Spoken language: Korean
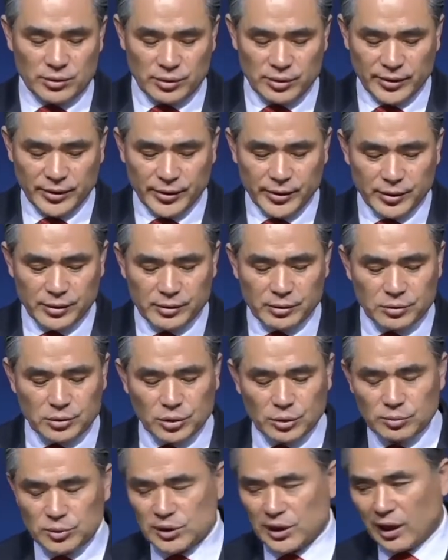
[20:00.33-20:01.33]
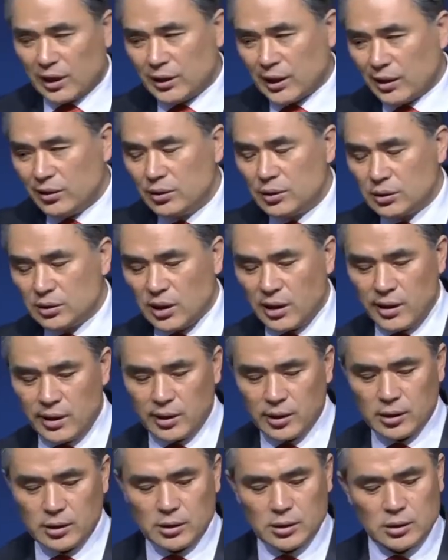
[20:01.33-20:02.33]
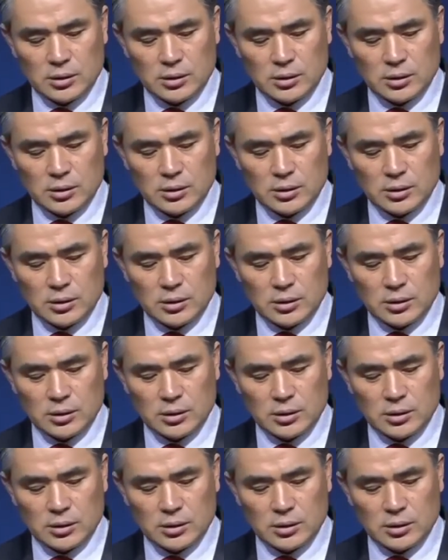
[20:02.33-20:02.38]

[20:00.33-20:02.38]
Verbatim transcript: 건 그러면 다 났는데